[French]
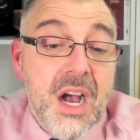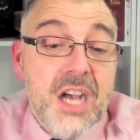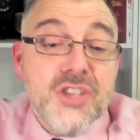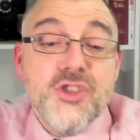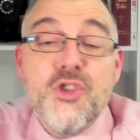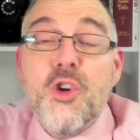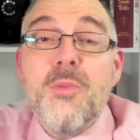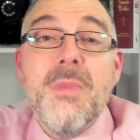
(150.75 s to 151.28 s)
a
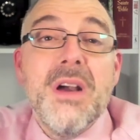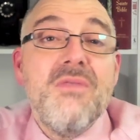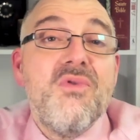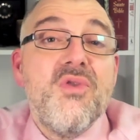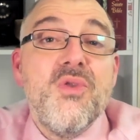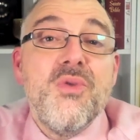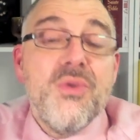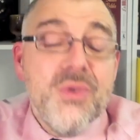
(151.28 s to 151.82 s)
sûrement
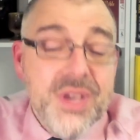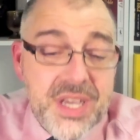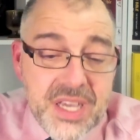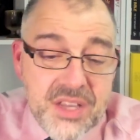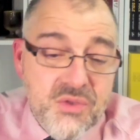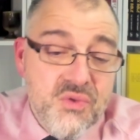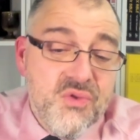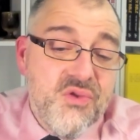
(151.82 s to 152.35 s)
voulu
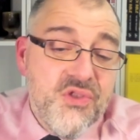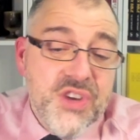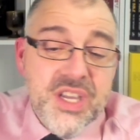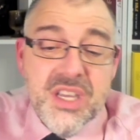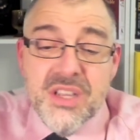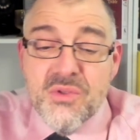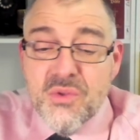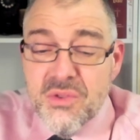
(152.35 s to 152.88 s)
étouffer